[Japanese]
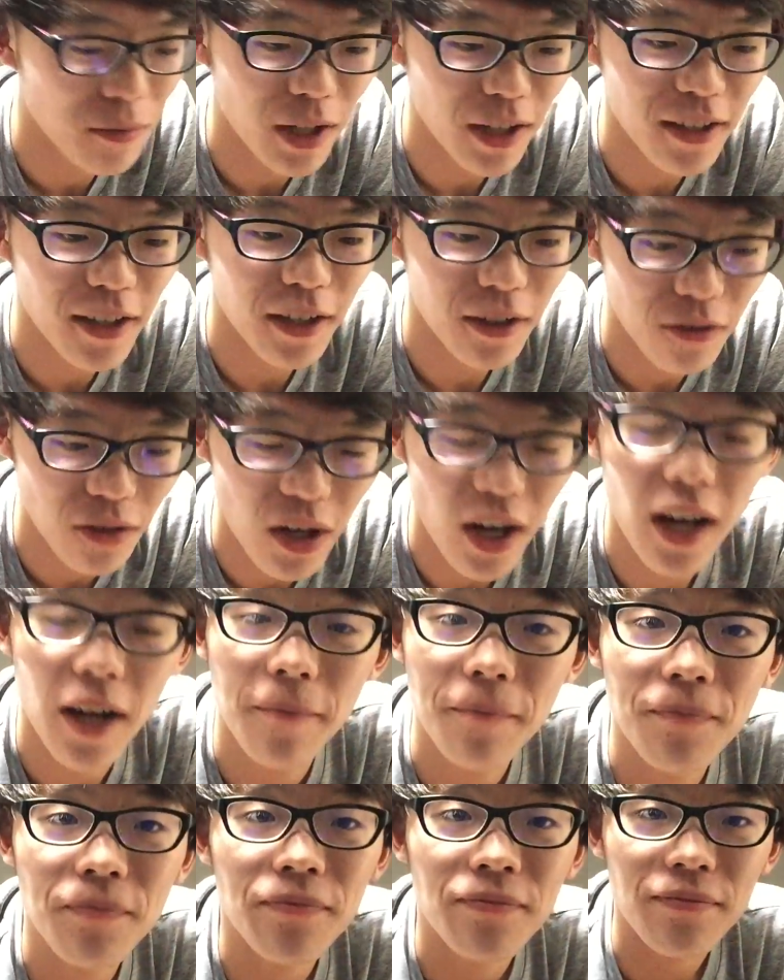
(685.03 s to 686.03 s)
もらったりとか、
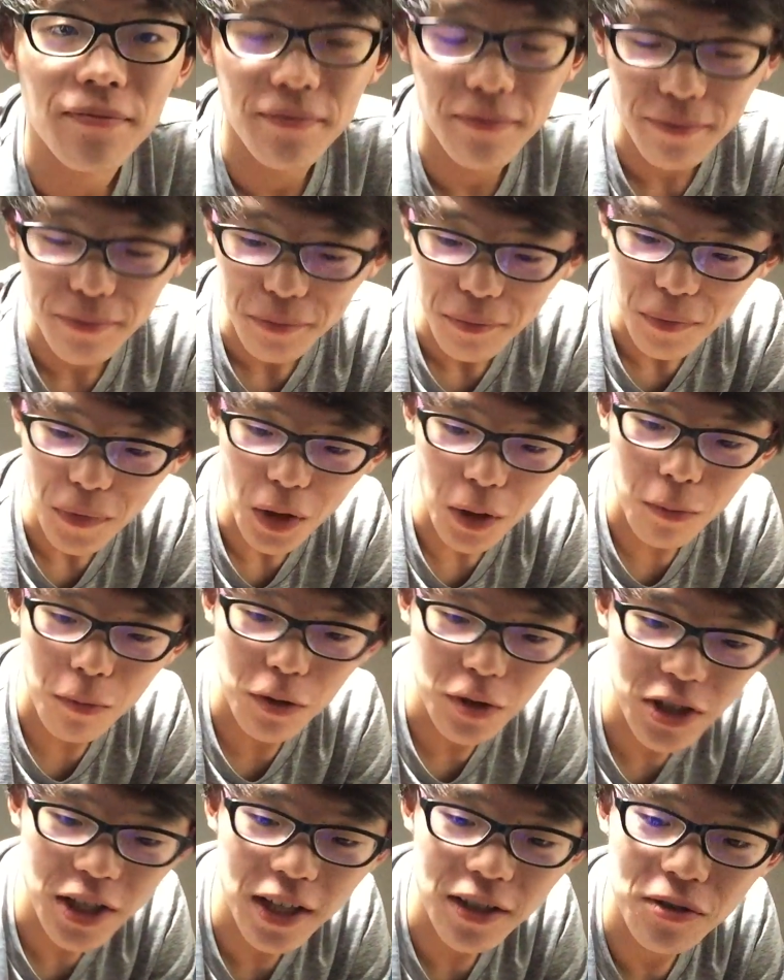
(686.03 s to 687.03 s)

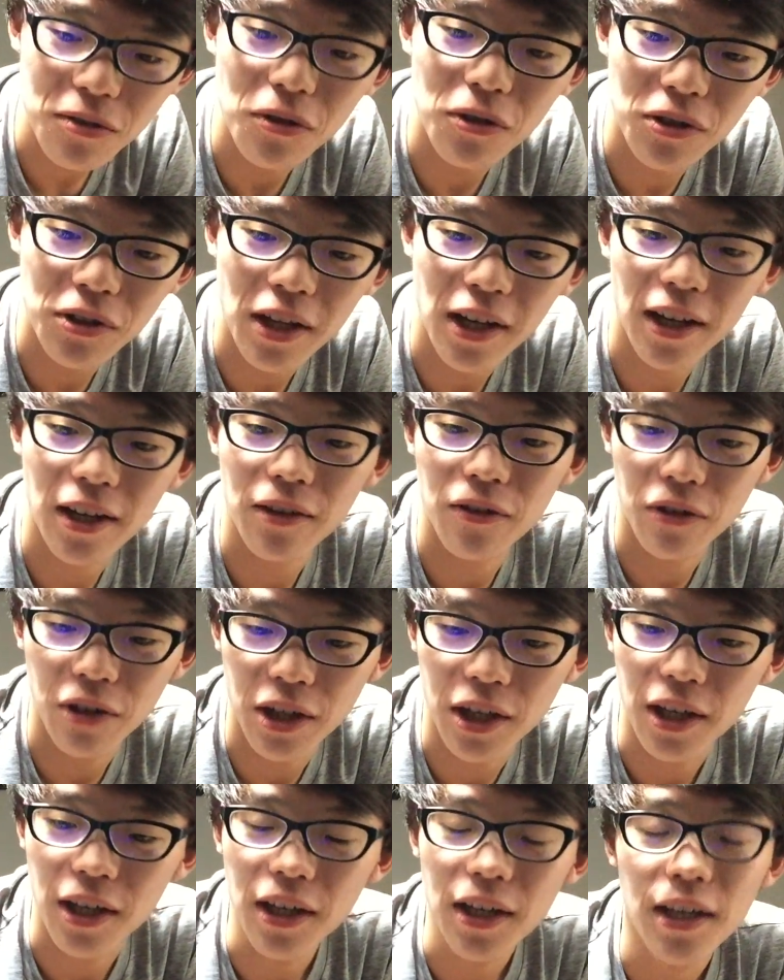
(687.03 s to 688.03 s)
もうしたすごく仲の
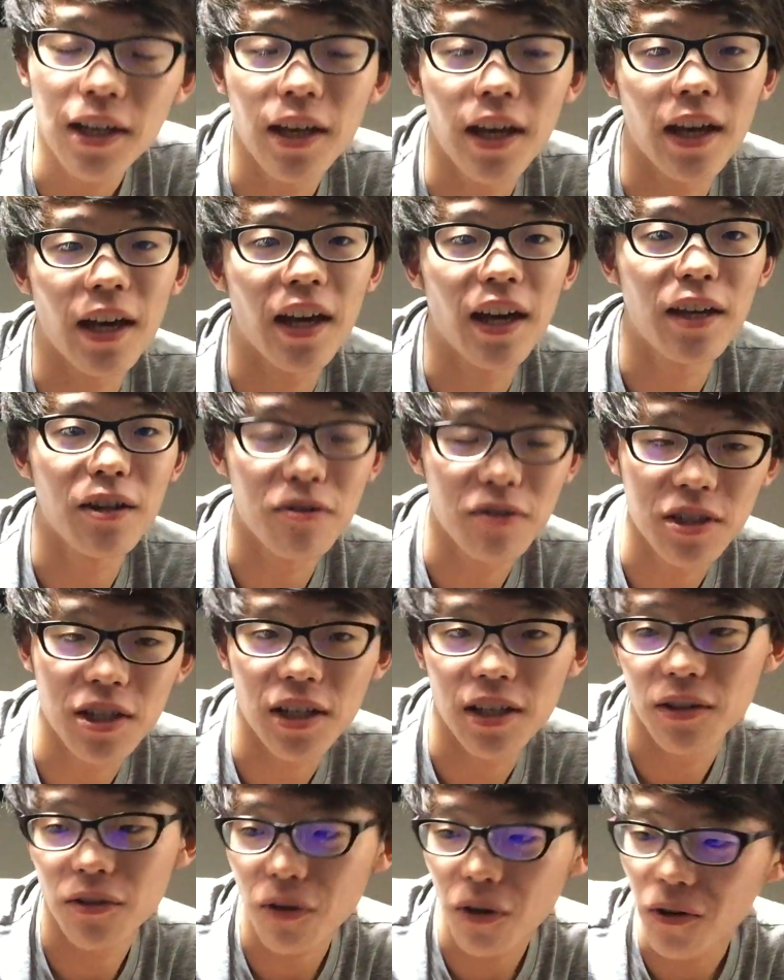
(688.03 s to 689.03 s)
いい、えー、友
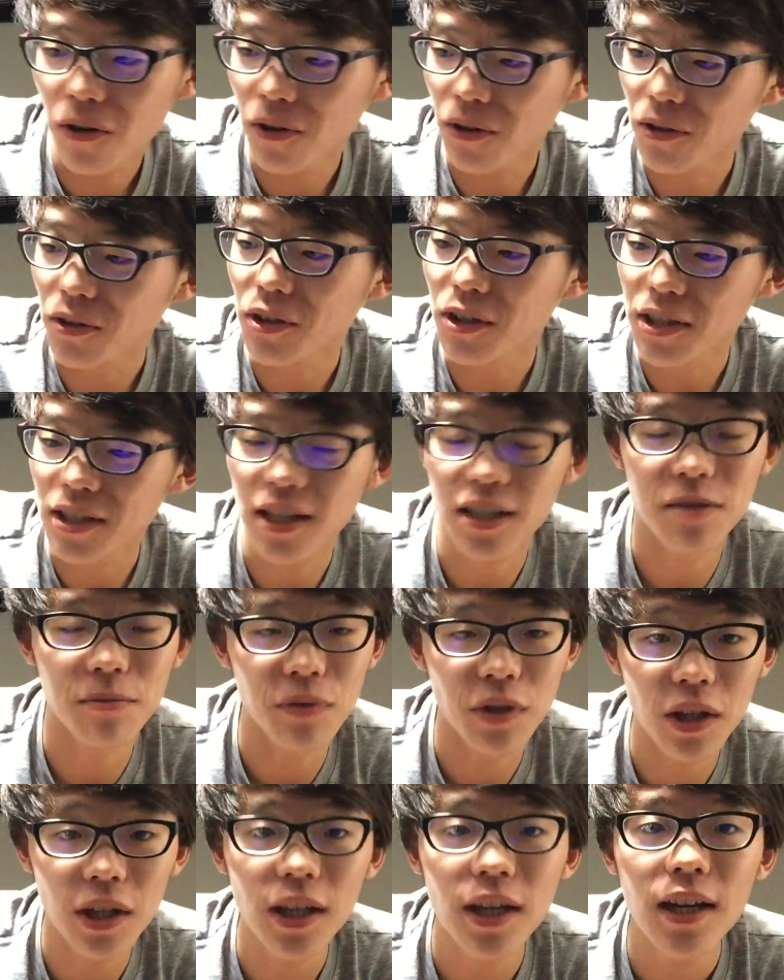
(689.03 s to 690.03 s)
人と本当に久し
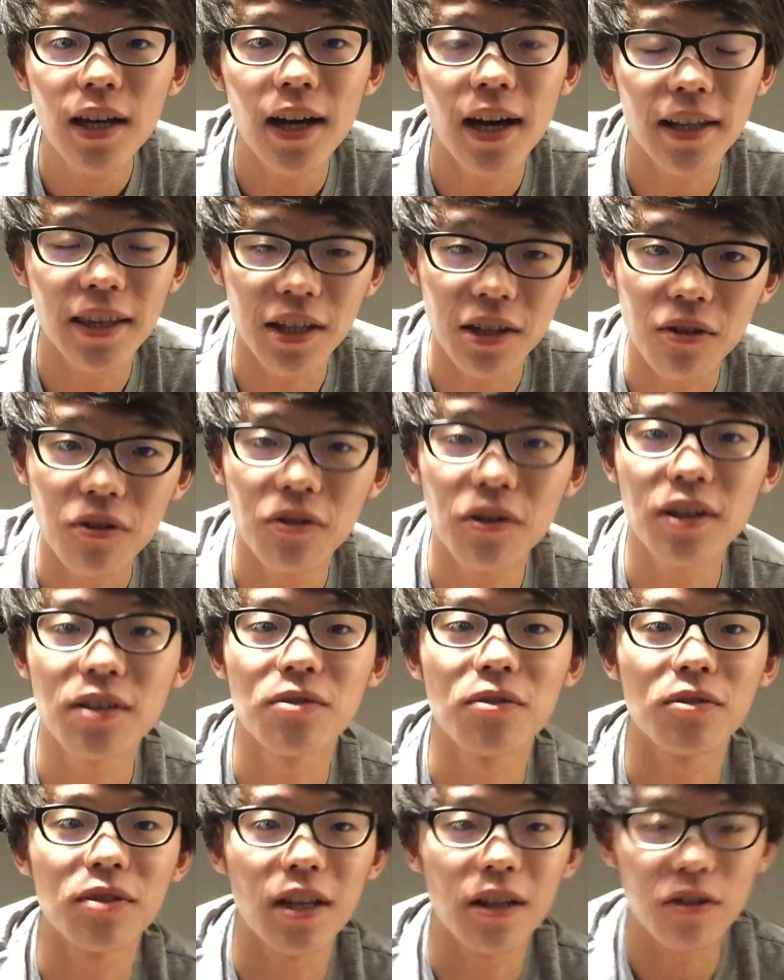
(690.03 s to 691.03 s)
ぶりに会ってくるので
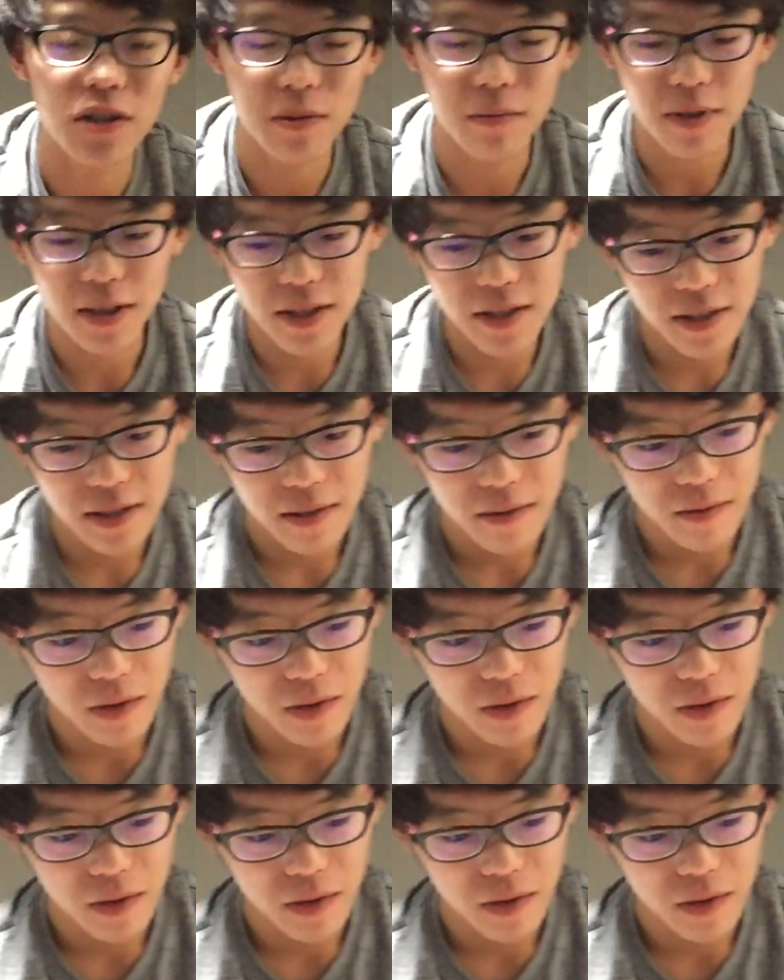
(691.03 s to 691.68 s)
すごく楽しみです。